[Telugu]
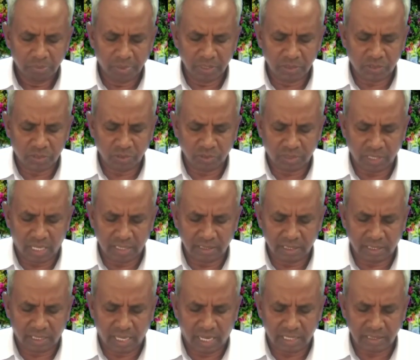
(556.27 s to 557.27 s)
ప్రస్తుత
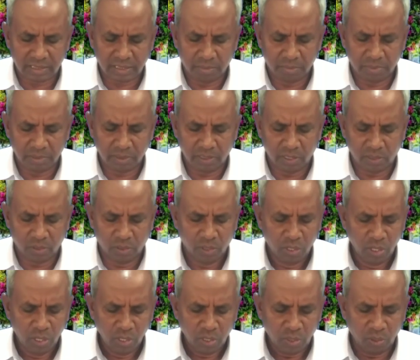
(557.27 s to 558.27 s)
అంధకార సంబంధాలకు
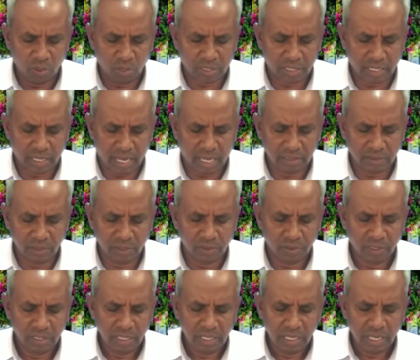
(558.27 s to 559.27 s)
లోకనాథులు